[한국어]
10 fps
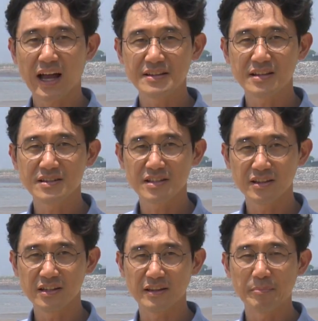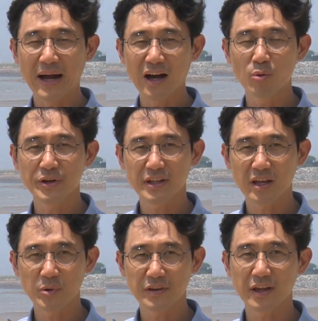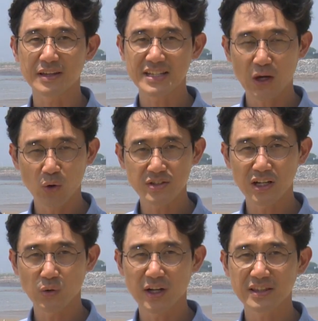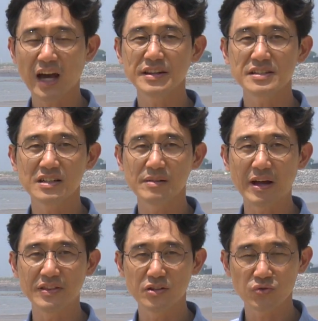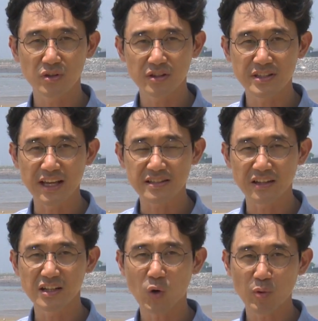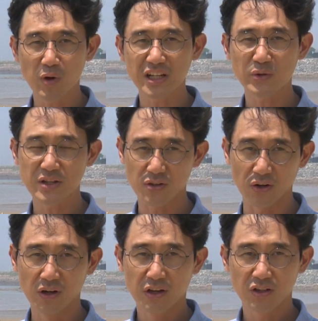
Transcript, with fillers: 안산 시는 방어머리 해변에 샤워장과 탈의실을 만들 수 있는 예산을 확보하기 위해서